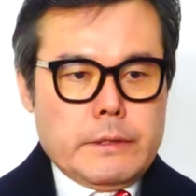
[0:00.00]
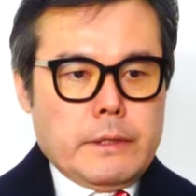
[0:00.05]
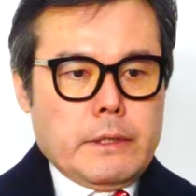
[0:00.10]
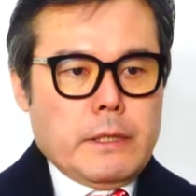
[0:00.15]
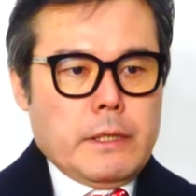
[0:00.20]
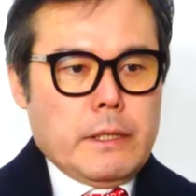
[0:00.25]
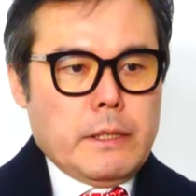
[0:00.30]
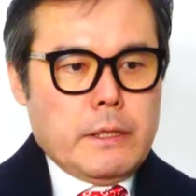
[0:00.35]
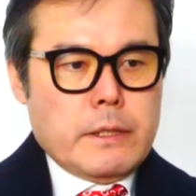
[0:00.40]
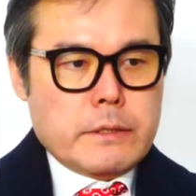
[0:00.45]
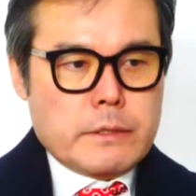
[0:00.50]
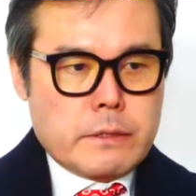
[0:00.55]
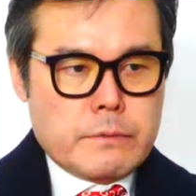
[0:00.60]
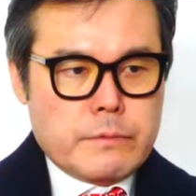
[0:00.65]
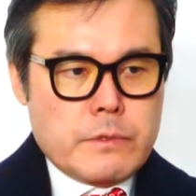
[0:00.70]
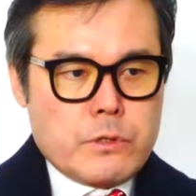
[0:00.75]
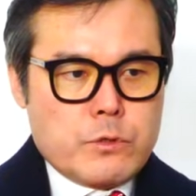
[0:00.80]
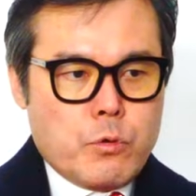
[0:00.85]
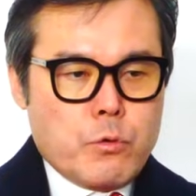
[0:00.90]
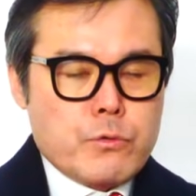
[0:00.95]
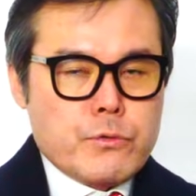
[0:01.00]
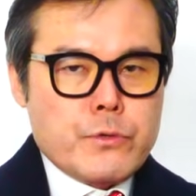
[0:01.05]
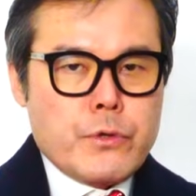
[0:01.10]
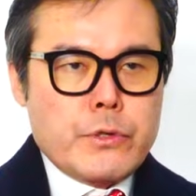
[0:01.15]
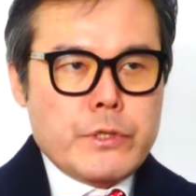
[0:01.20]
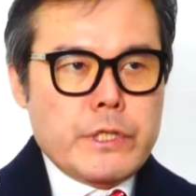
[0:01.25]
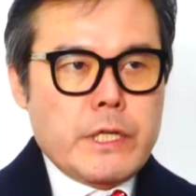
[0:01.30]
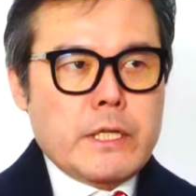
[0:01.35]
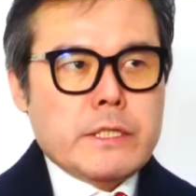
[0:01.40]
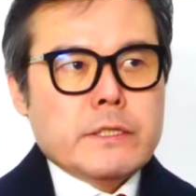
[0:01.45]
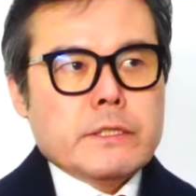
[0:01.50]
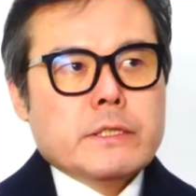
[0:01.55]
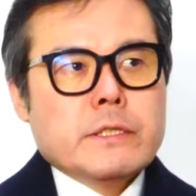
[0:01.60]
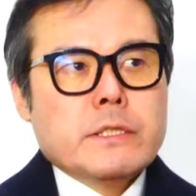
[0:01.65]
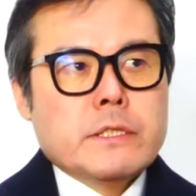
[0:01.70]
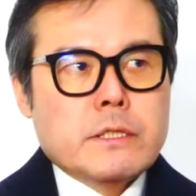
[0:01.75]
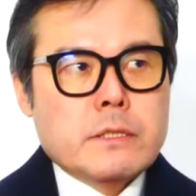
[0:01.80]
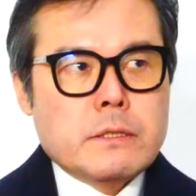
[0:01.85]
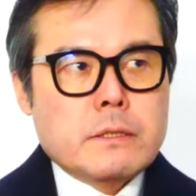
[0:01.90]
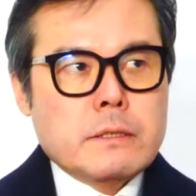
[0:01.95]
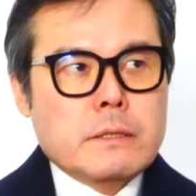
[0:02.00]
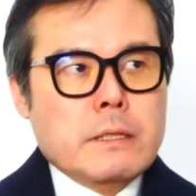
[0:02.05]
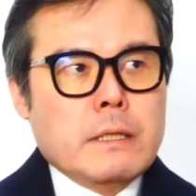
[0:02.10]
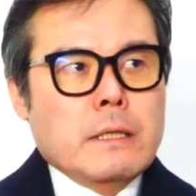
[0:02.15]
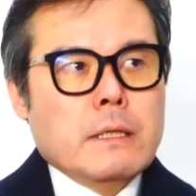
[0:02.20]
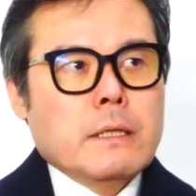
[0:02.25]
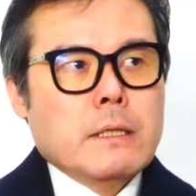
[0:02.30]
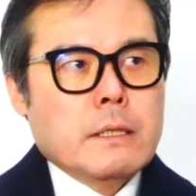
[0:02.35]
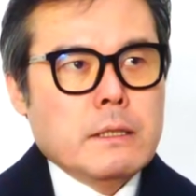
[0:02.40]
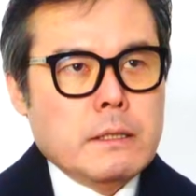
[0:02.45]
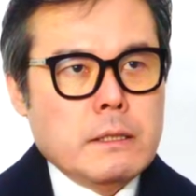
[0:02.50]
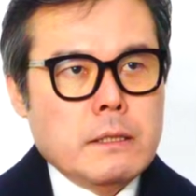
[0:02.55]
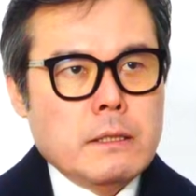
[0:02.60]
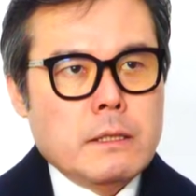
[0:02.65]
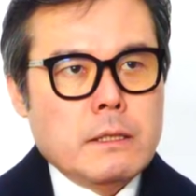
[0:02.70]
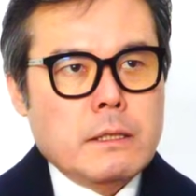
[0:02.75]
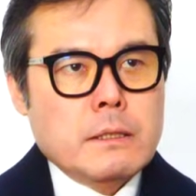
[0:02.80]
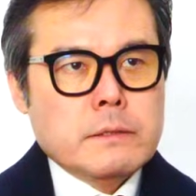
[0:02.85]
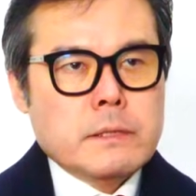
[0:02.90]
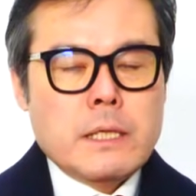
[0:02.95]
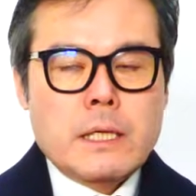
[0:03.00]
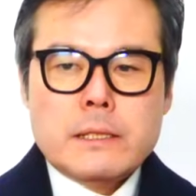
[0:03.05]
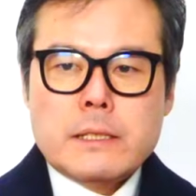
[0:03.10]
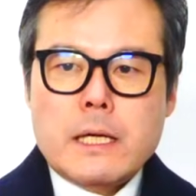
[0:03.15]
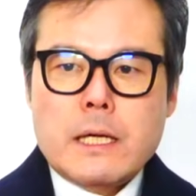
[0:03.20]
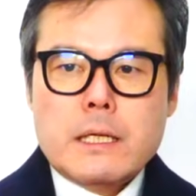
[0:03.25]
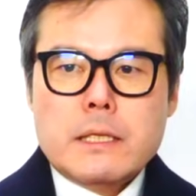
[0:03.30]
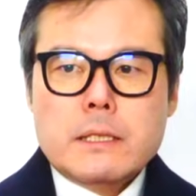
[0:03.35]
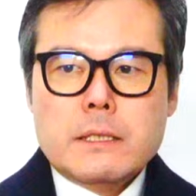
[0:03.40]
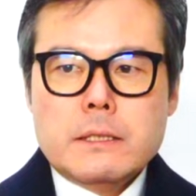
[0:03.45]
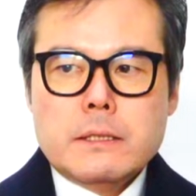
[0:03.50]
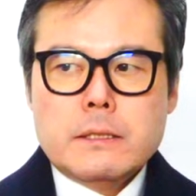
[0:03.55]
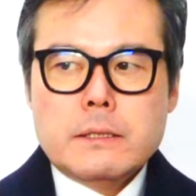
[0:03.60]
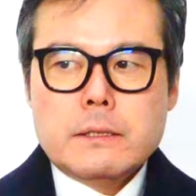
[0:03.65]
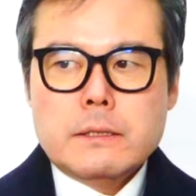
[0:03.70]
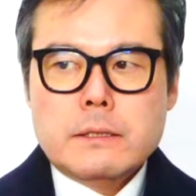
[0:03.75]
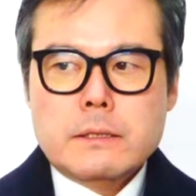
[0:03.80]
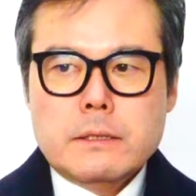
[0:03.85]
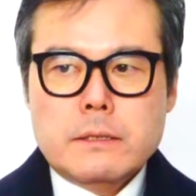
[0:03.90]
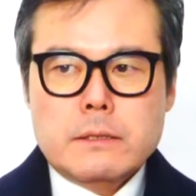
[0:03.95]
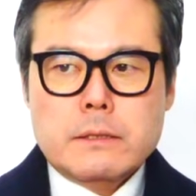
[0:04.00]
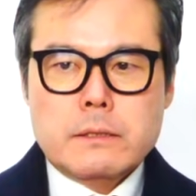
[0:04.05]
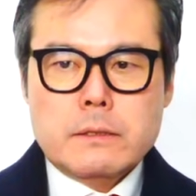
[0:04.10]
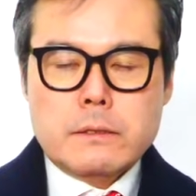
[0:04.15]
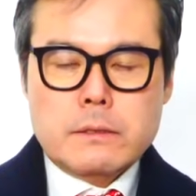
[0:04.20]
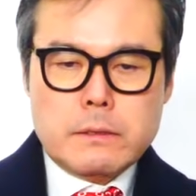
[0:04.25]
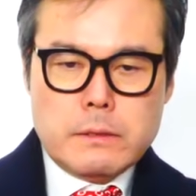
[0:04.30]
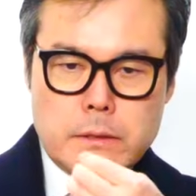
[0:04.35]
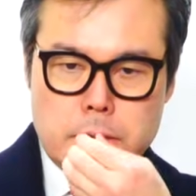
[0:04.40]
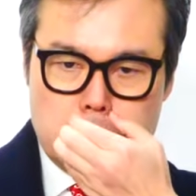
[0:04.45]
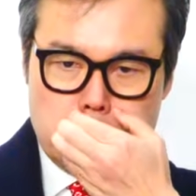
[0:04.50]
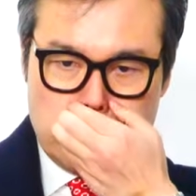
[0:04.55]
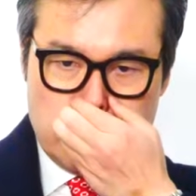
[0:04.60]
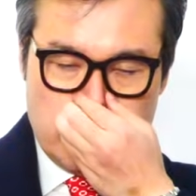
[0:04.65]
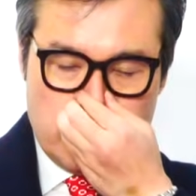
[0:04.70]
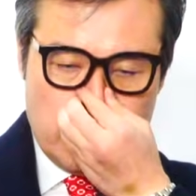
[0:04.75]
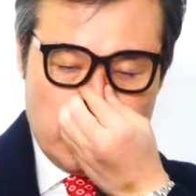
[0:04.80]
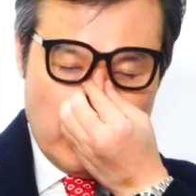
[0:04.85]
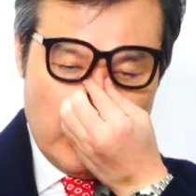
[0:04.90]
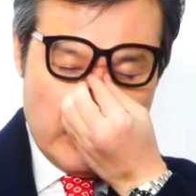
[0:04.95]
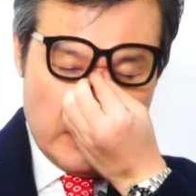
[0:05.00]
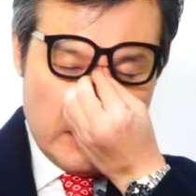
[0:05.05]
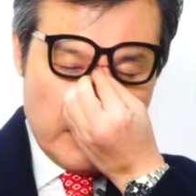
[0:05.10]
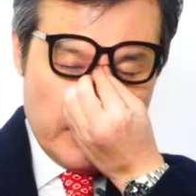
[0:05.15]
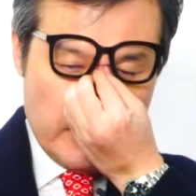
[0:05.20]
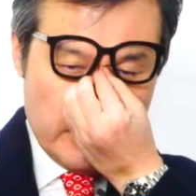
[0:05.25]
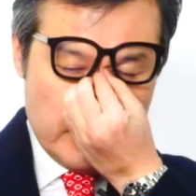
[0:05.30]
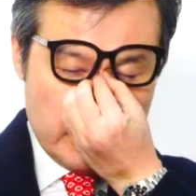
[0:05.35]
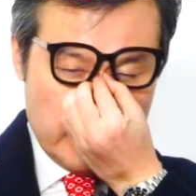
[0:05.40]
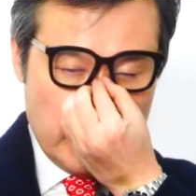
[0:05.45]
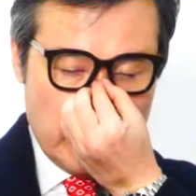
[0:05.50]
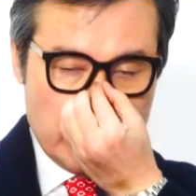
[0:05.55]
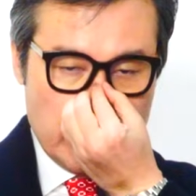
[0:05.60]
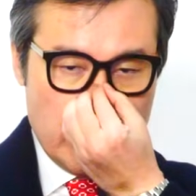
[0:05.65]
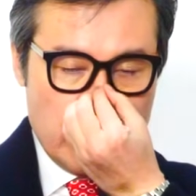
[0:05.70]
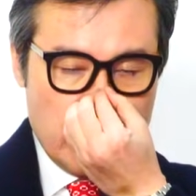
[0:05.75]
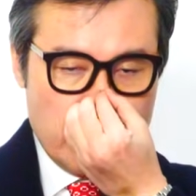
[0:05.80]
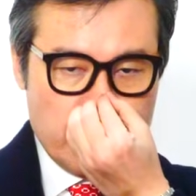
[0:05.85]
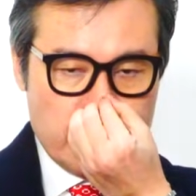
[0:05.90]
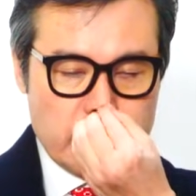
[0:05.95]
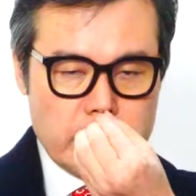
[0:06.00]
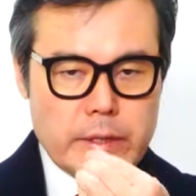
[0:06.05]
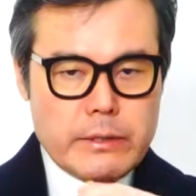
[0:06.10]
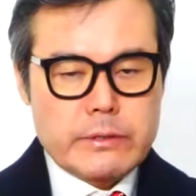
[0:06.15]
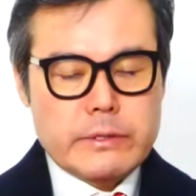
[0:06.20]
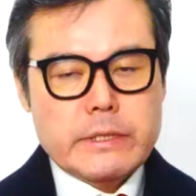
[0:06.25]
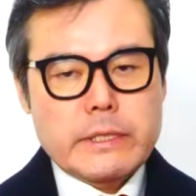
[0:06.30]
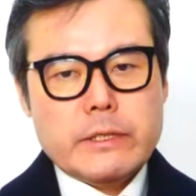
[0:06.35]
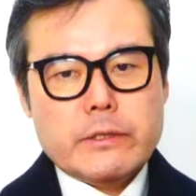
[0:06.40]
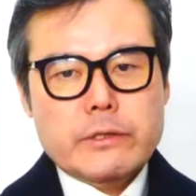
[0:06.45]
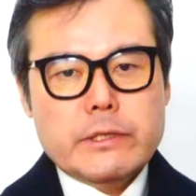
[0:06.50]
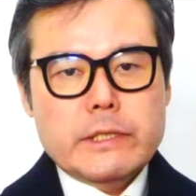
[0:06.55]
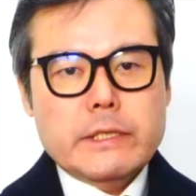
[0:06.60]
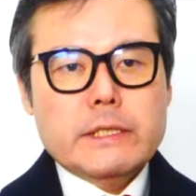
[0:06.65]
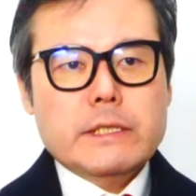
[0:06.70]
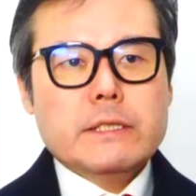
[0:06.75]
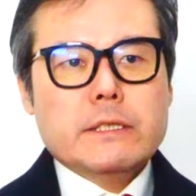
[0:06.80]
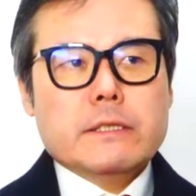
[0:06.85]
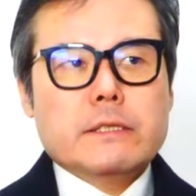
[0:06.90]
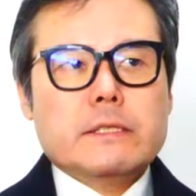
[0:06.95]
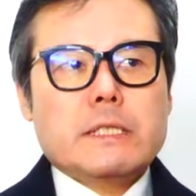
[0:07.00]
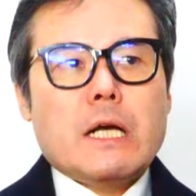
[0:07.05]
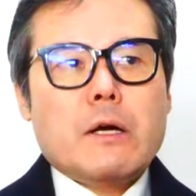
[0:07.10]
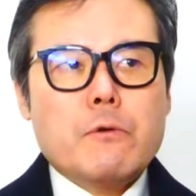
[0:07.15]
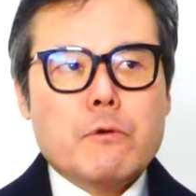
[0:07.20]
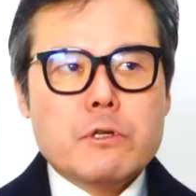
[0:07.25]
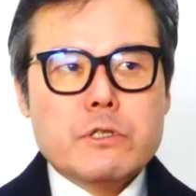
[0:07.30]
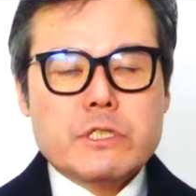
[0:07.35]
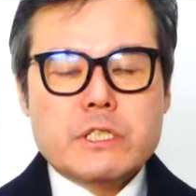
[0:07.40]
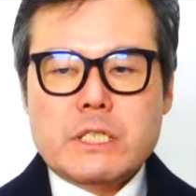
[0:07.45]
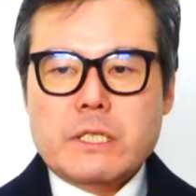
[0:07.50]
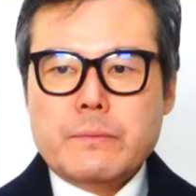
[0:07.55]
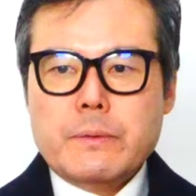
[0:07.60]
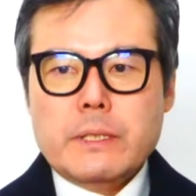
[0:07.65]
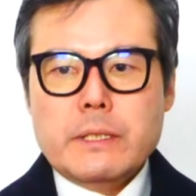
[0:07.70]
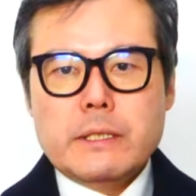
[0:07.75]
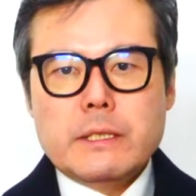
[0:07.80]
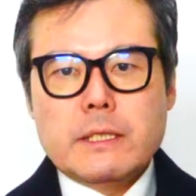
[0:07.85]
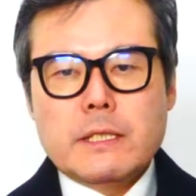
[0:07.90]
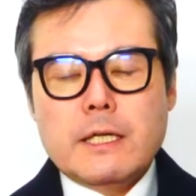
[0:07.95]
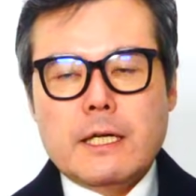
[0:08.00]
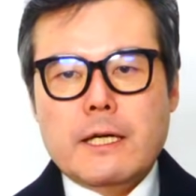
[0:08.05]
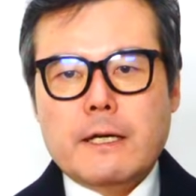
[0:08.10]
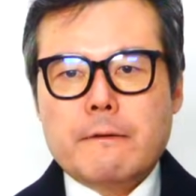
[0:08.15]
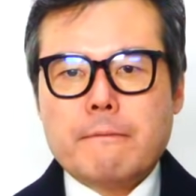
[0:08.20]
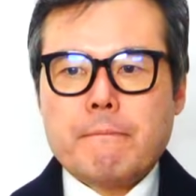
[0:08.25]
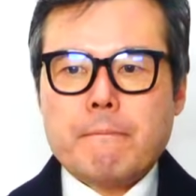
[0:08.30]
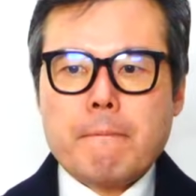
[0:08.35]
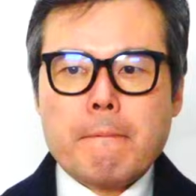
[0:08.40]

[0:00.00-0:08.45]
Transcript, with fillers: 아, 지금 이제 총선이 한, 아, 세 달도 안 남았, 세 달 남았나요? 이제 거의? 네, 4월 10일이니까.